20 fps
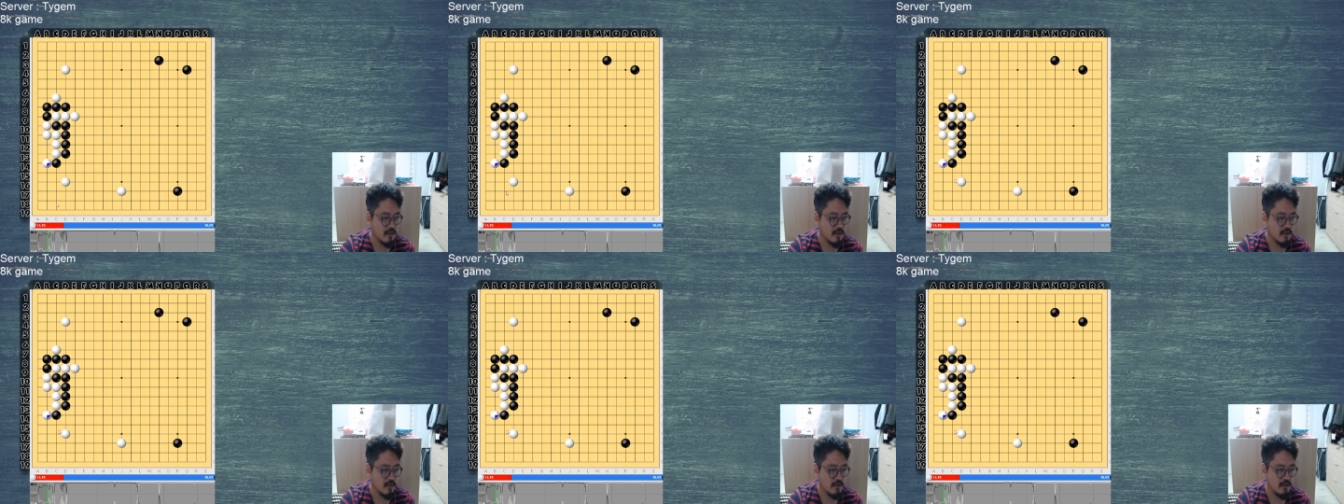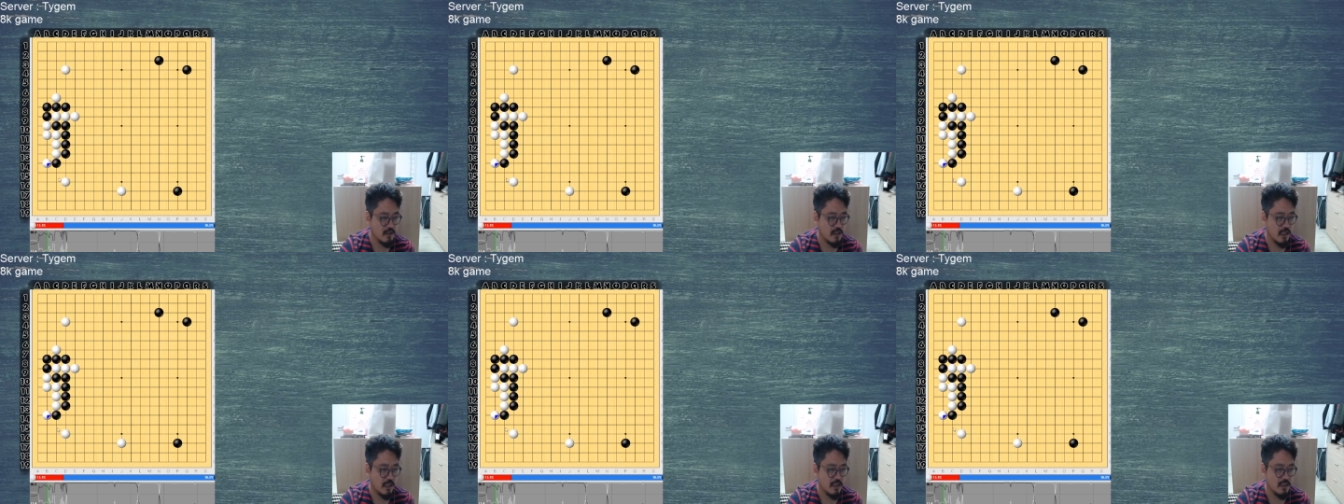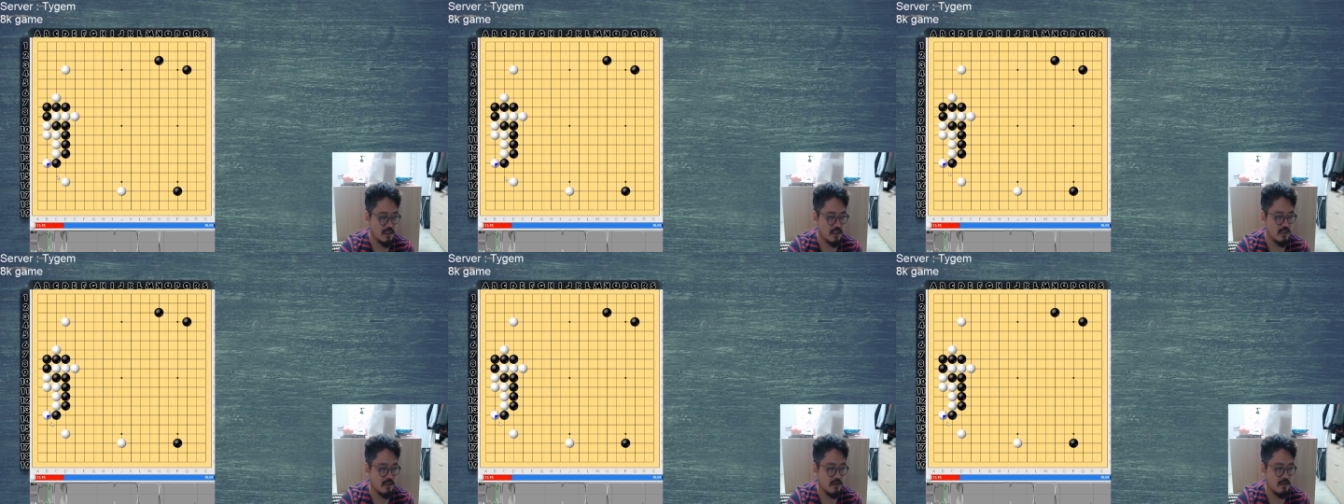그래서
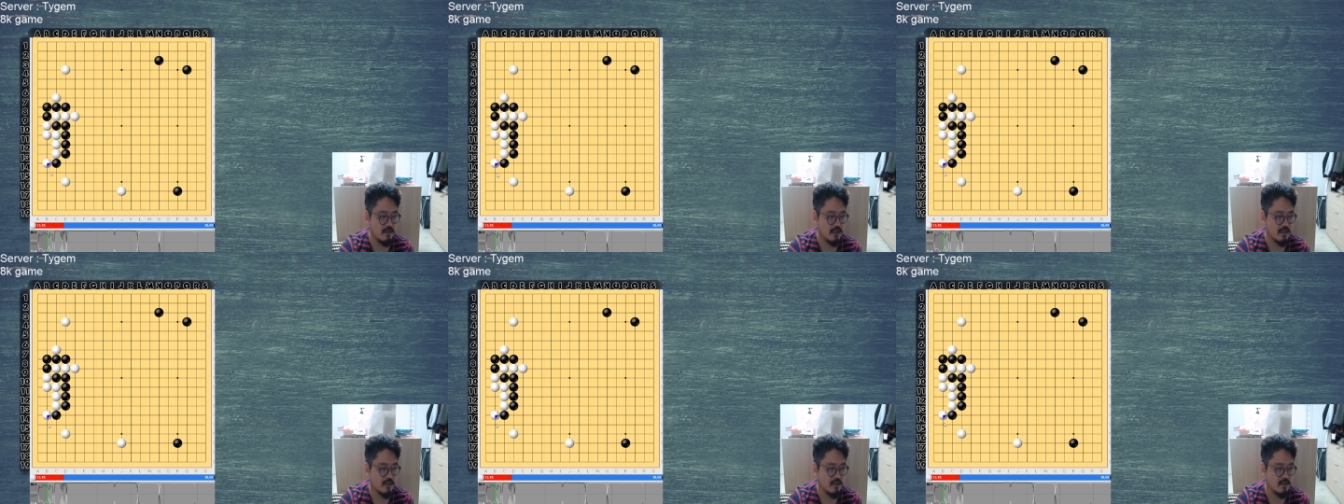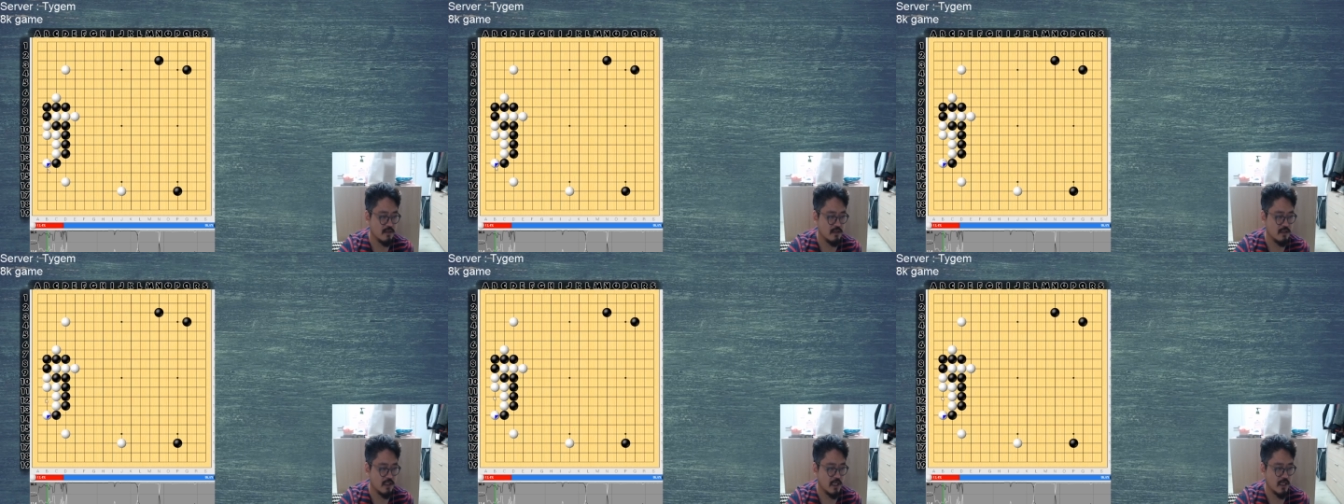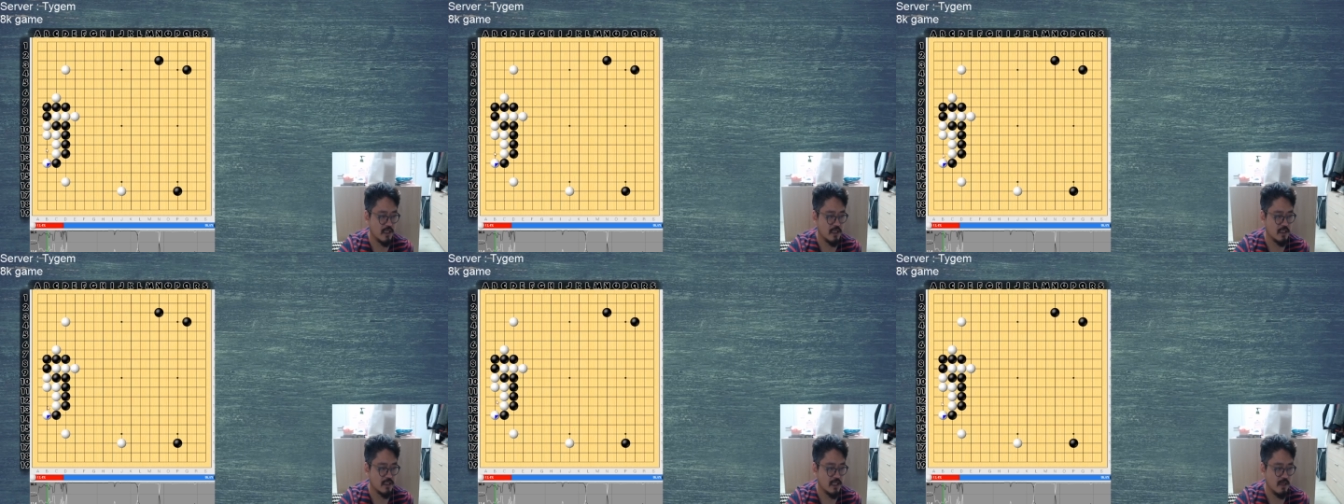사실 이런 데서는
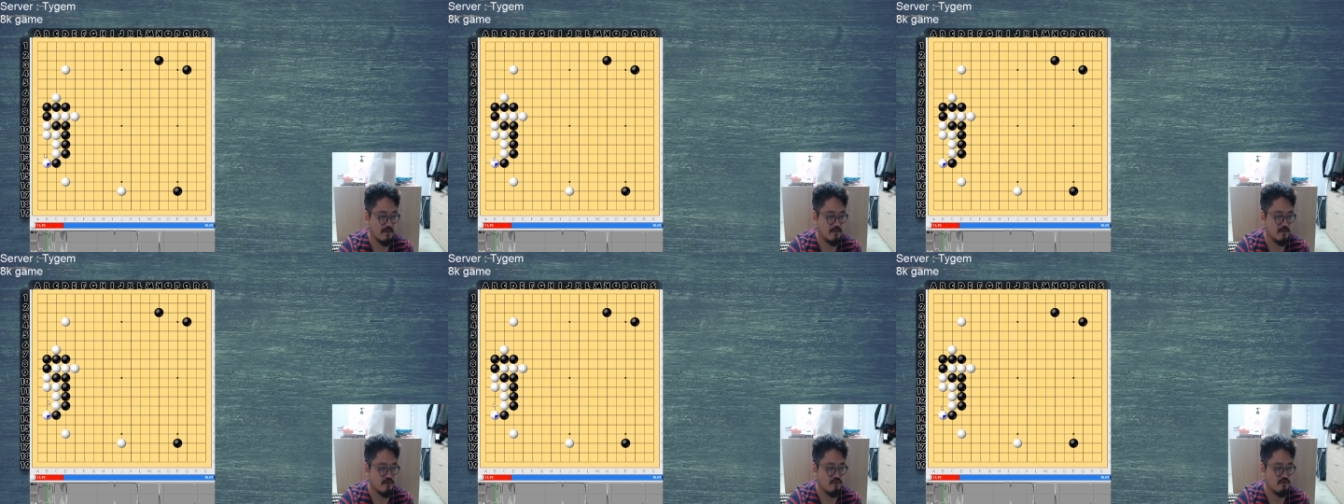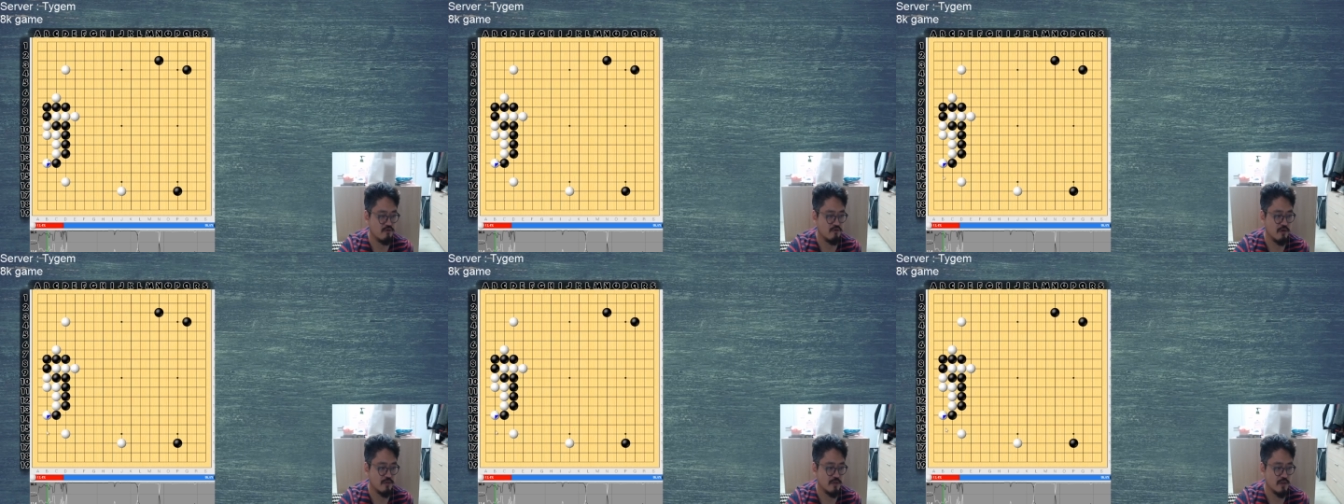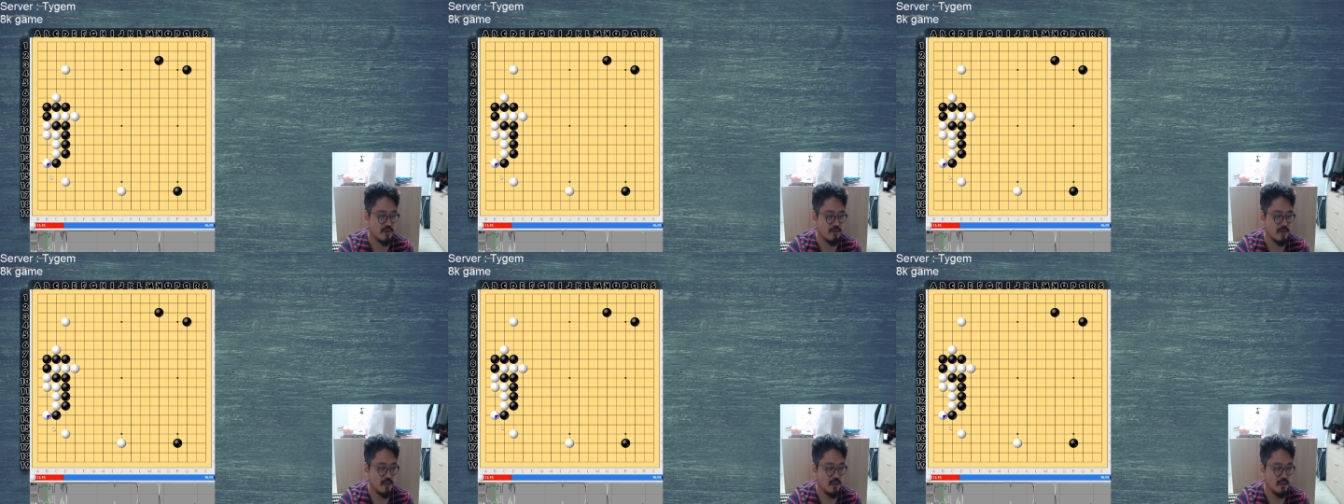자기가 잡을 수가
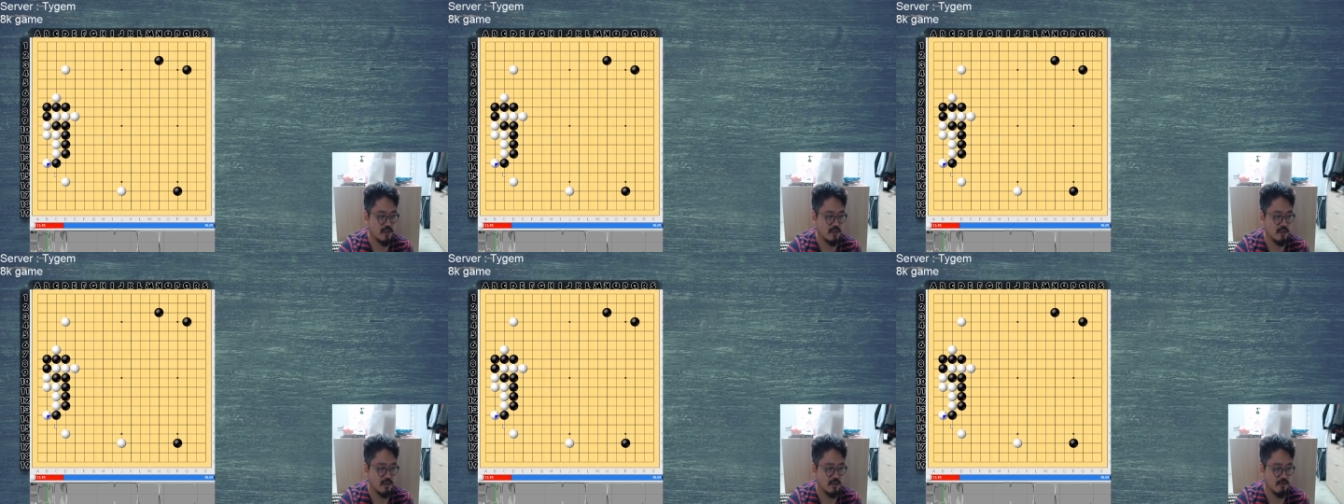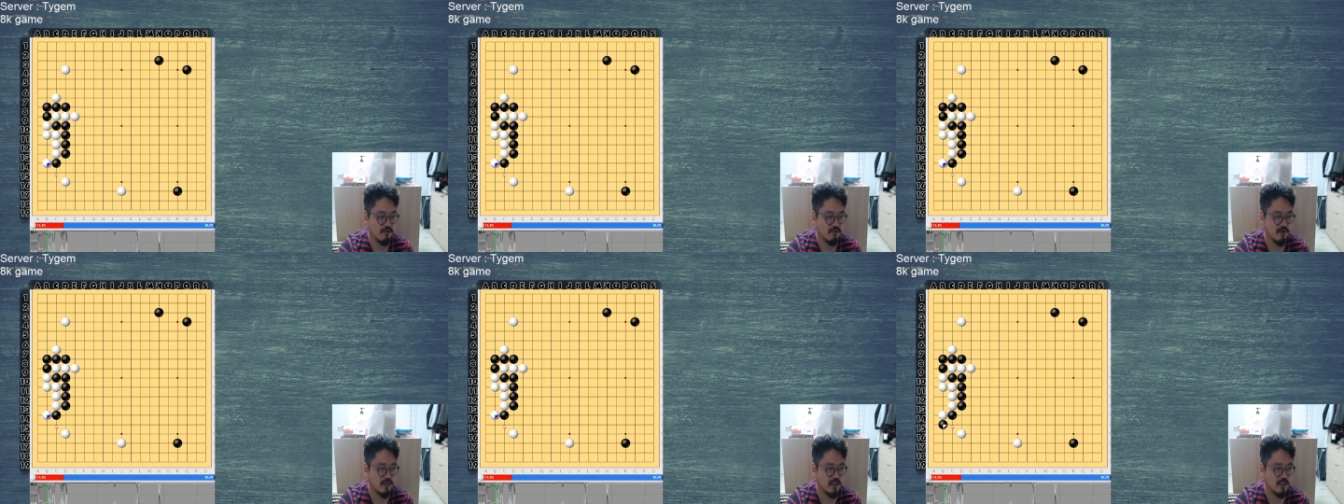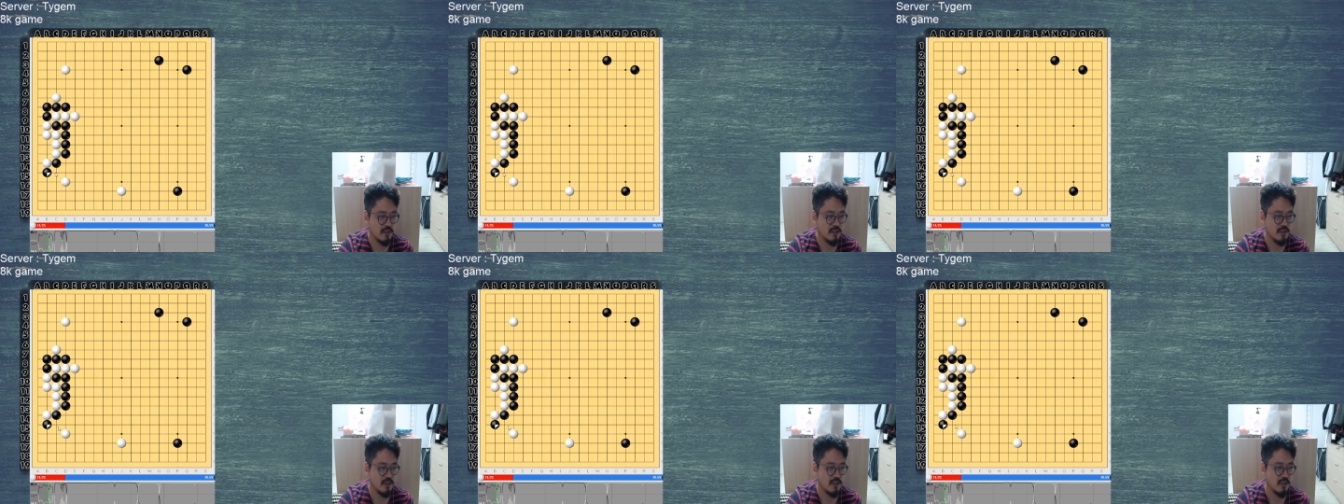없으면은 이렇게
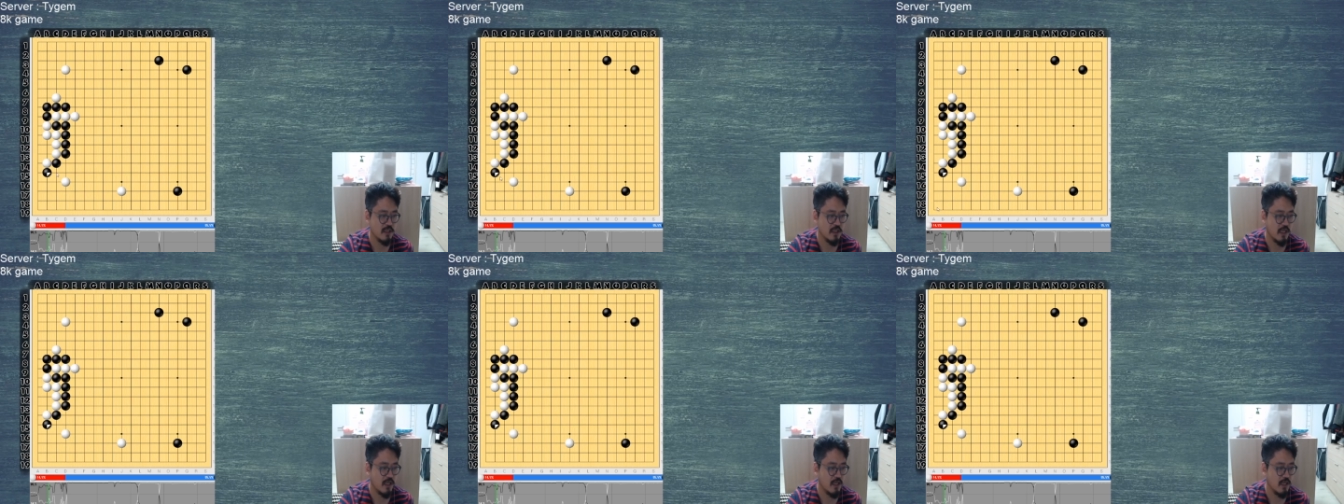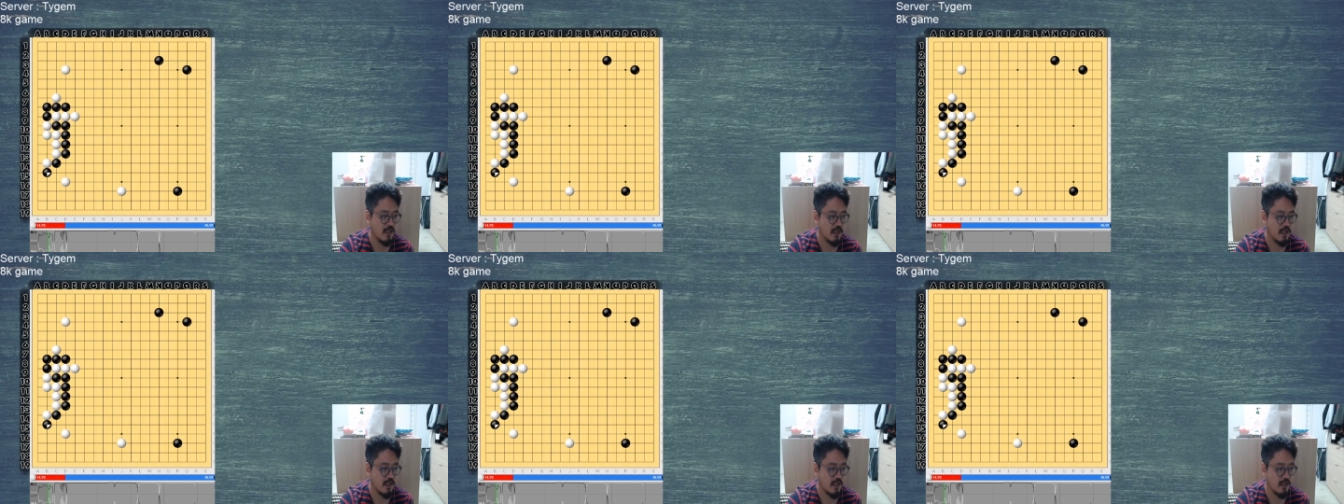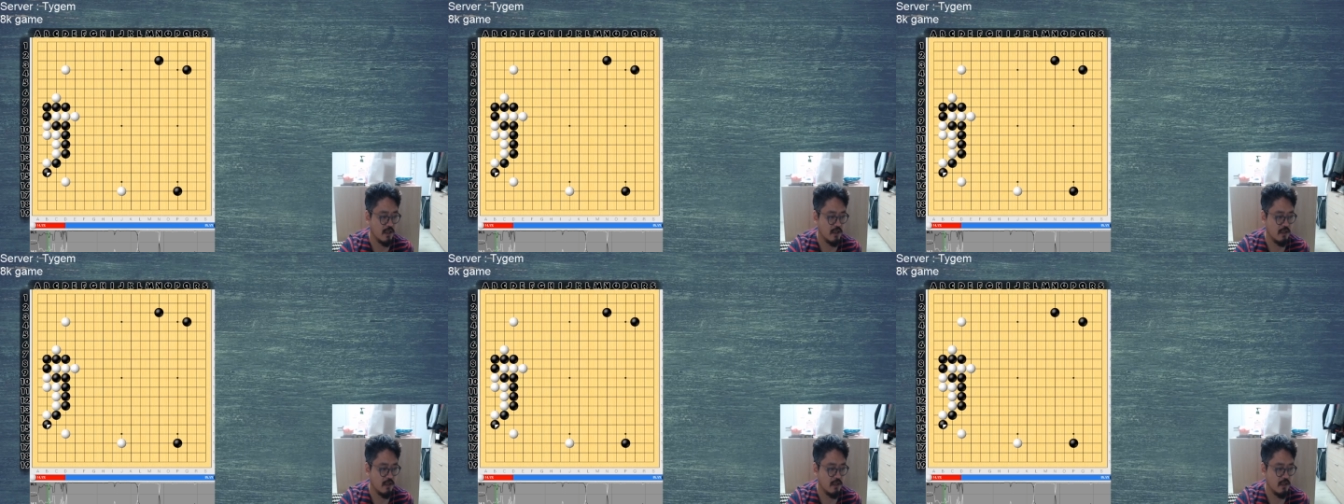느는 게